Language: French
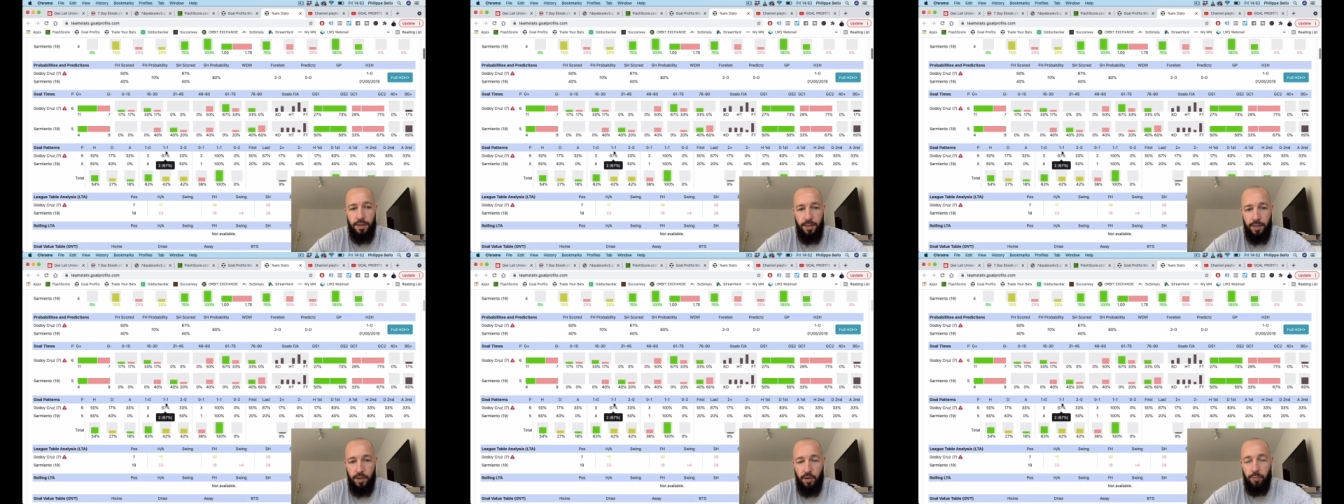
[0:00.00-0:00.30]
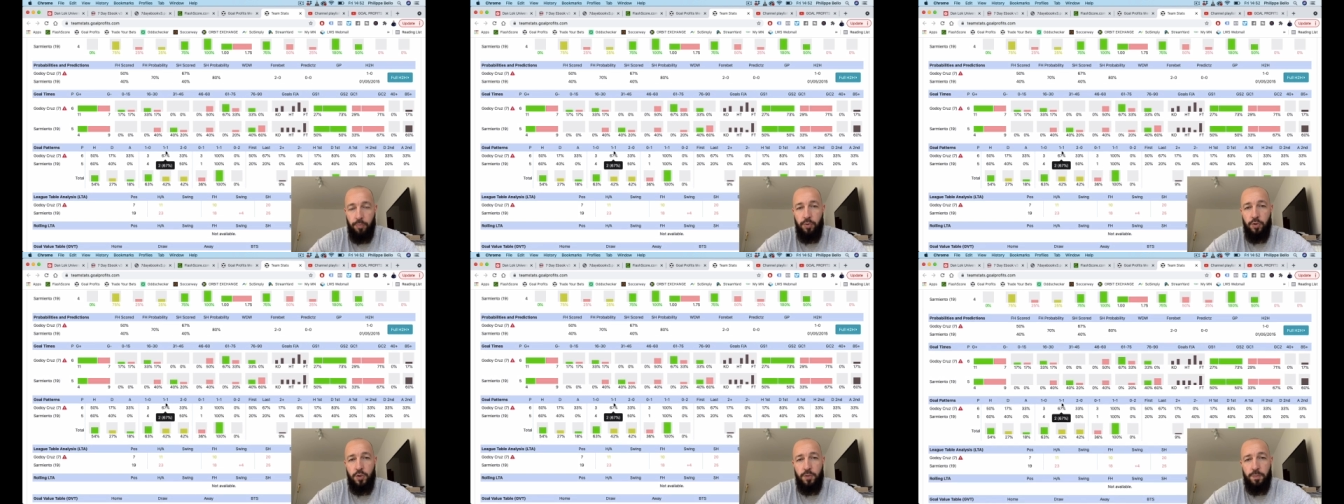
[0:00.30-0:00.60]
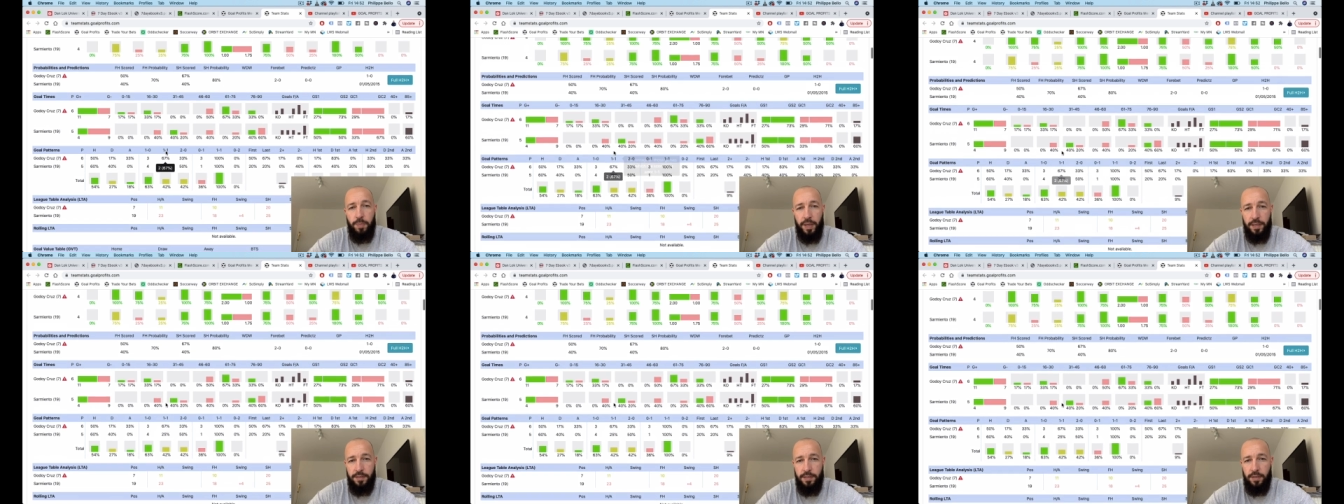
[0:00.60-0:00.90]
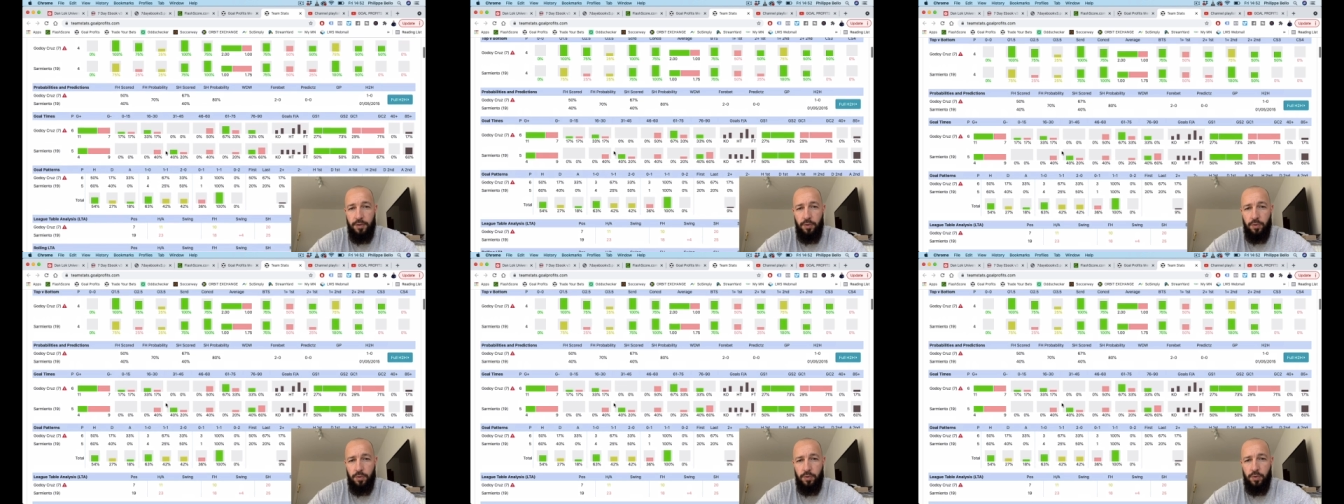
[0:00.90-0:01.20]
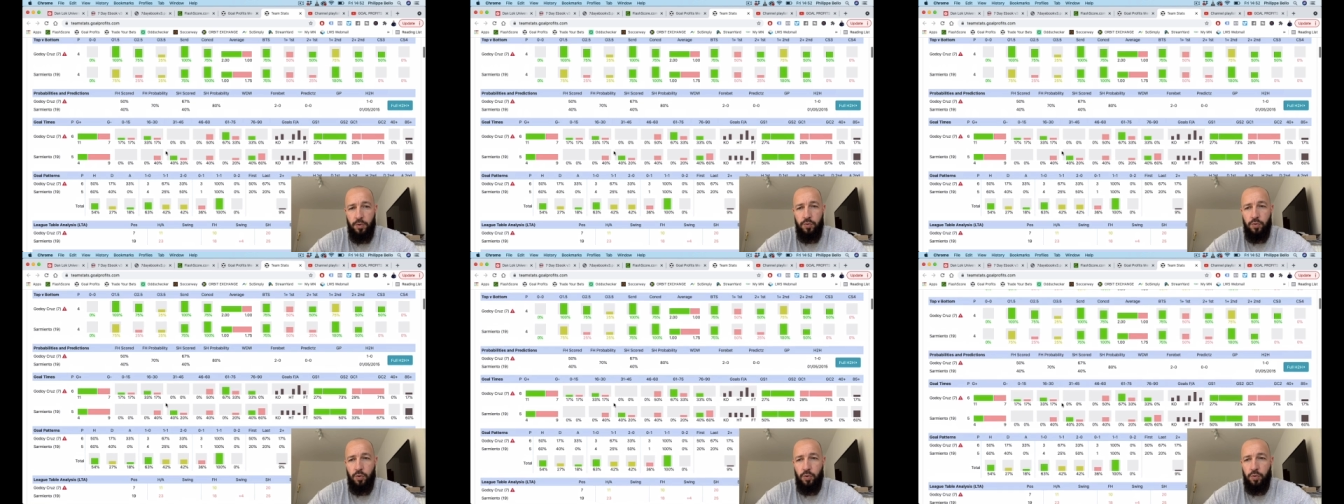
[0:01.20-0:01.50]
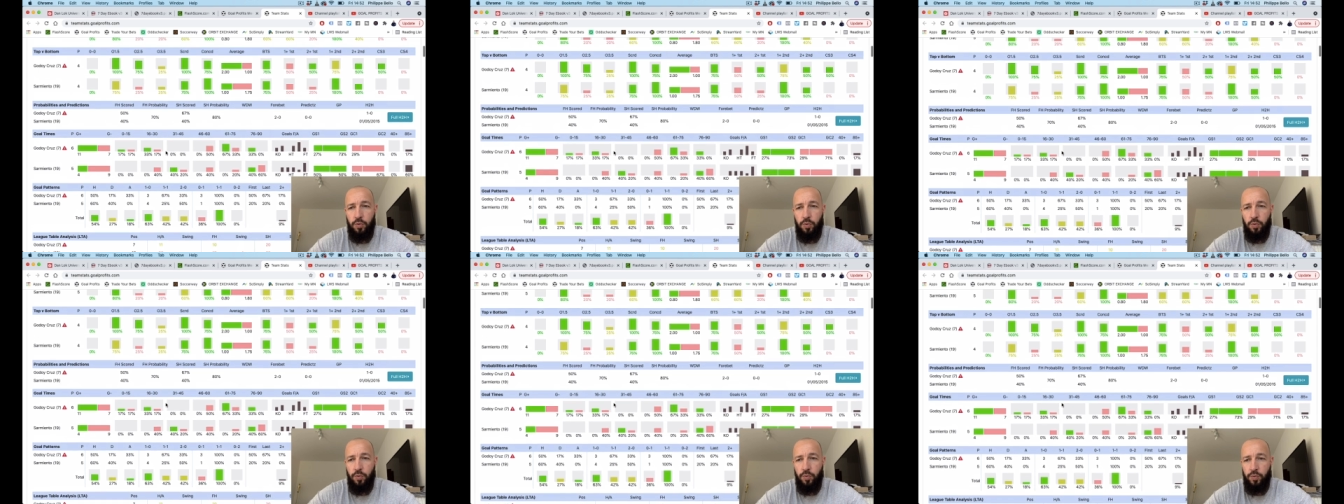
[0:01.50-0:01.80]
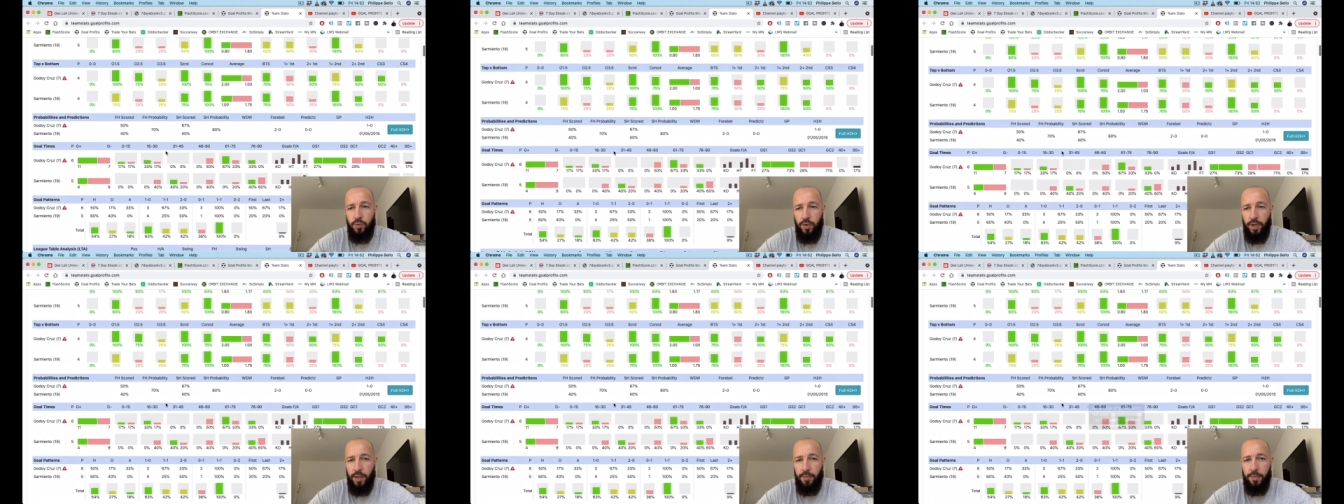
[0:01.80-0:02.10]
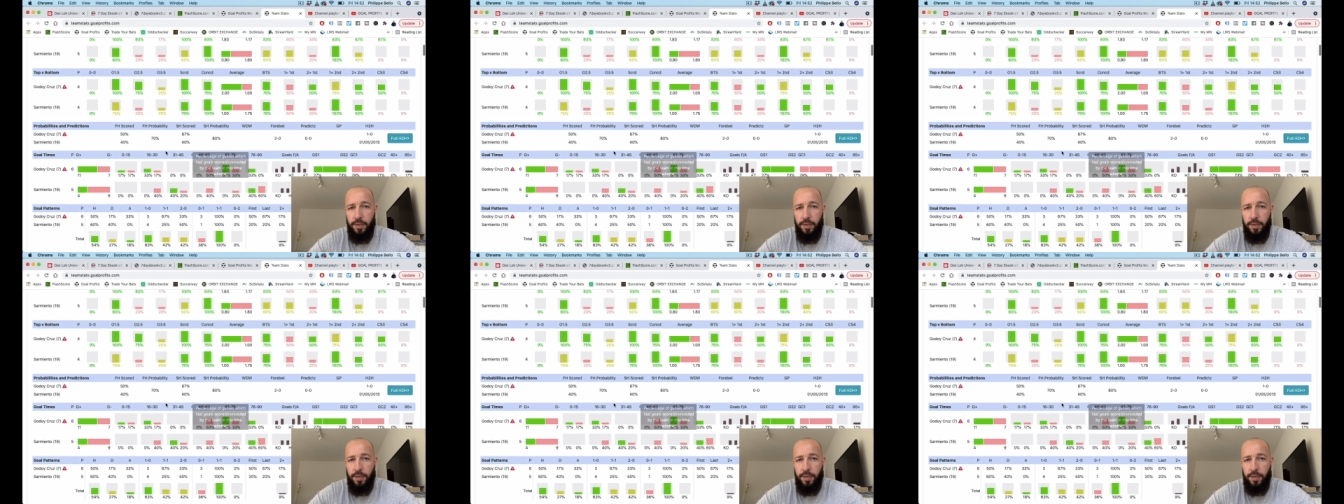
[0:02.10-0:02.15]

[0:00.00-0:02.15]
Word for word: et en plus pertinente que tu retrouves sur un